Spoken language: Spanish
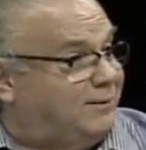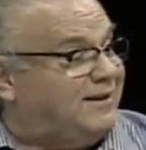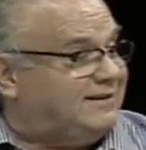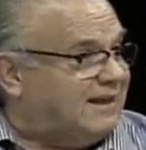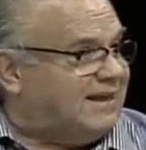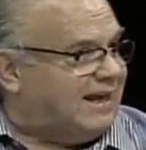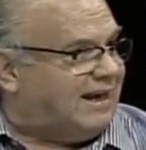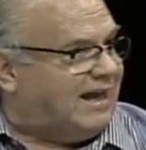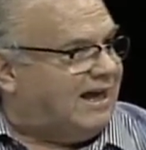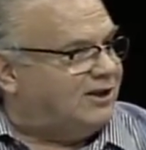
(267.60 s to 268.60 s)
deben
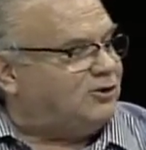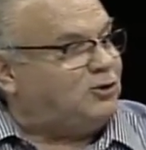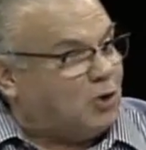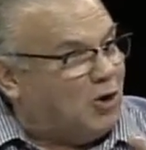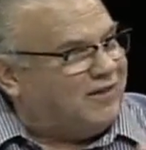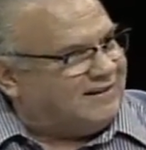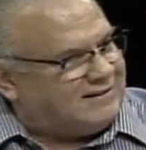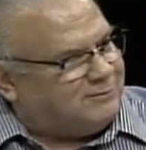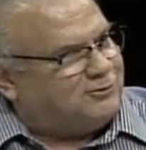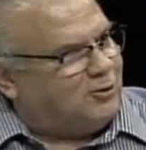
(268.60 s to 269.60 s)
tenerla
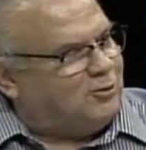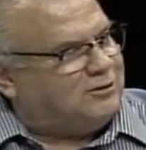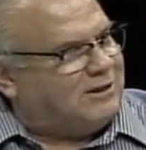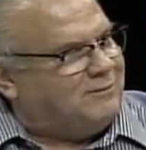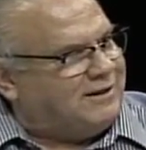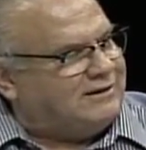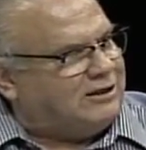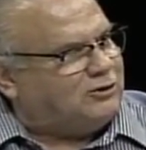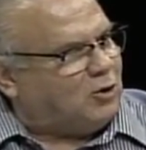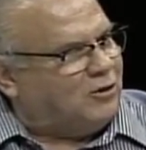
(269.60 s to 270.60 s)
todas, absolutamente
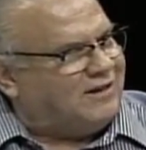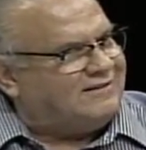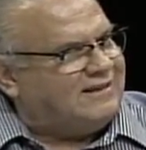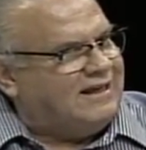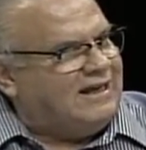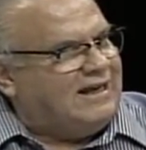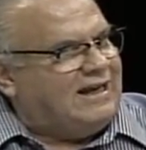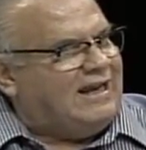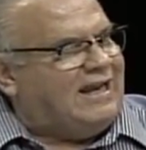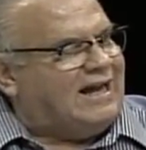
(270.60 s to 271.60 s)
todas
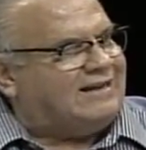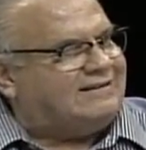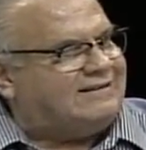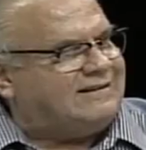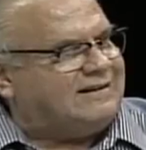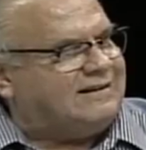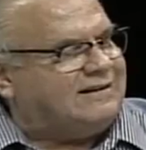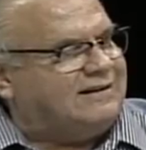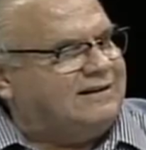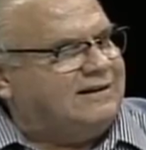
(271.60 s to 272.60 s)
las,
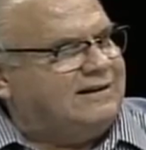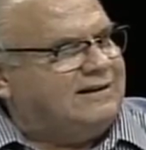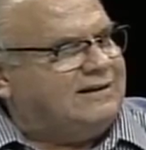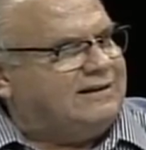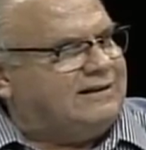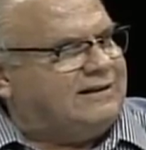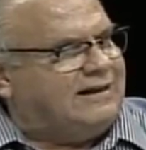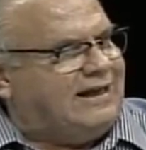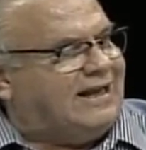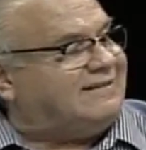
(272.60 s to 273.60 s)
eh,
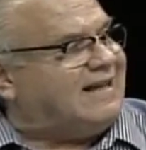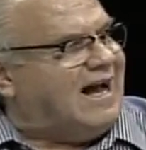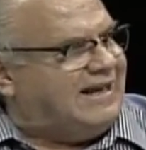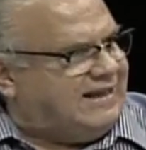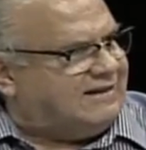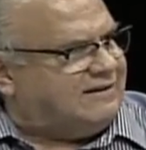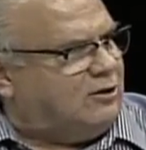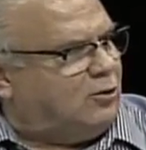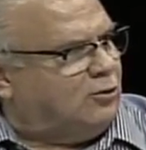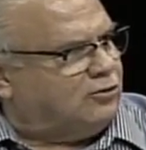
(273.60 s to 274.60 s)
eh, las áreas
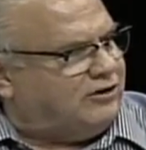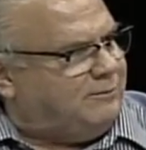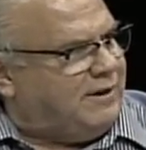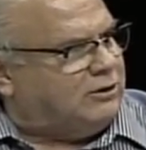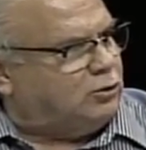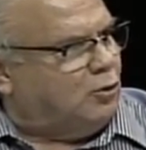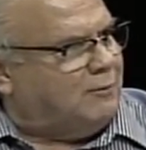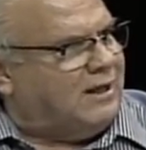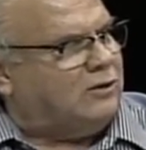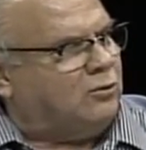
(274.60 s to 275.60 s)
del conocimiento
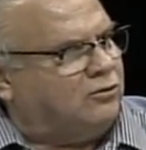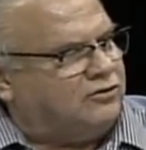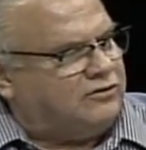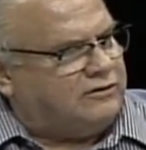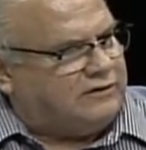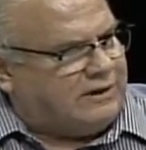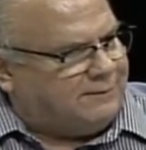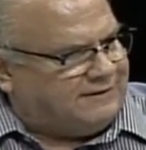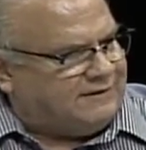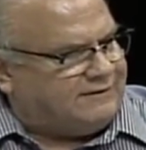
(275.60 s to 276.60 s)
humano,
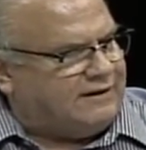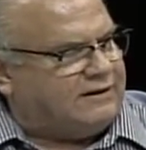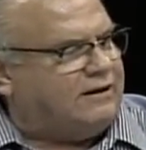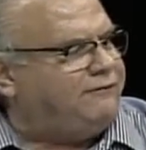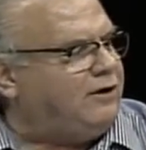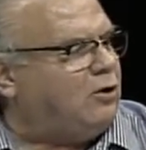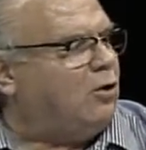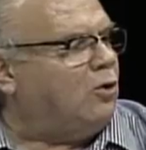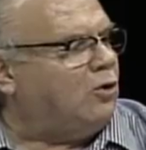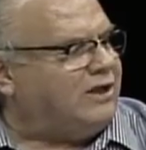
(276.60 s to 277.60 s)
llámese
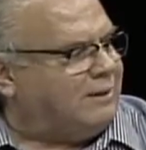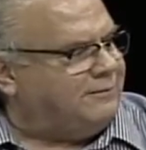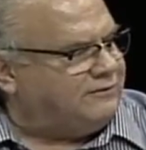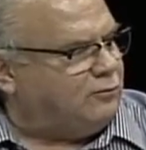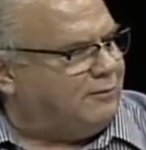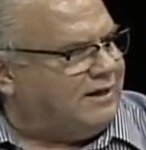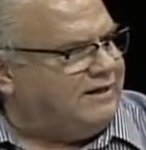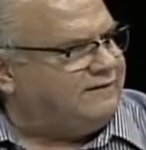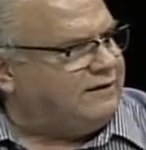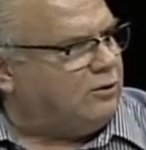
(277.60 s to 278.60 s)
científico o llámese
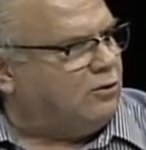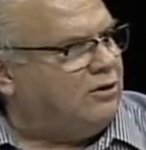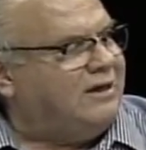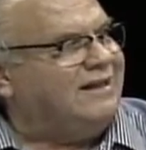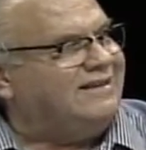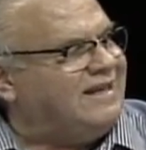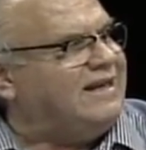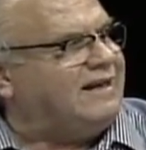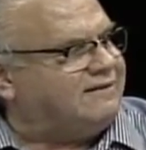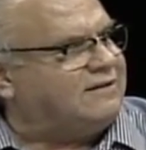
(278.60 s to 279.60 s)
humanístico,
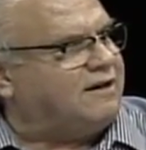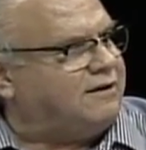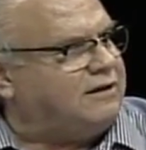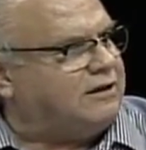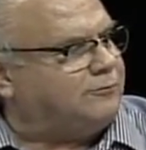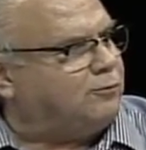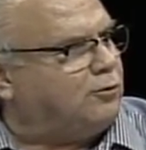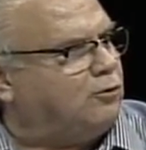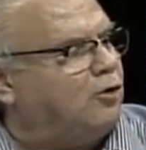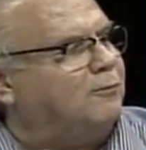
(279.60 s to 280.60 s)
tienen que estar regidas por
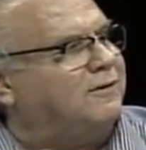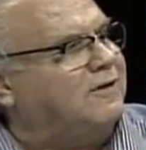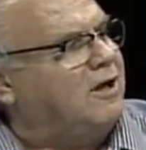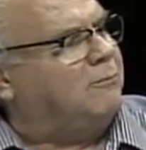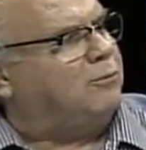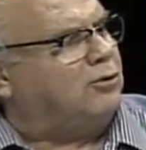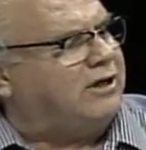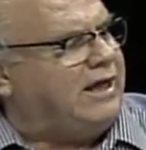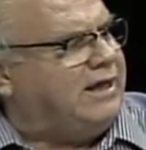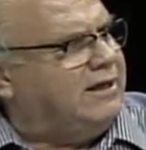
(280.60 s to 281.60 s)
normas. ¿Por
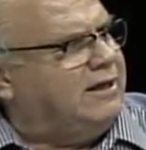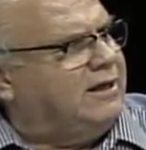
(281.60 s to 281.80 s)
qué?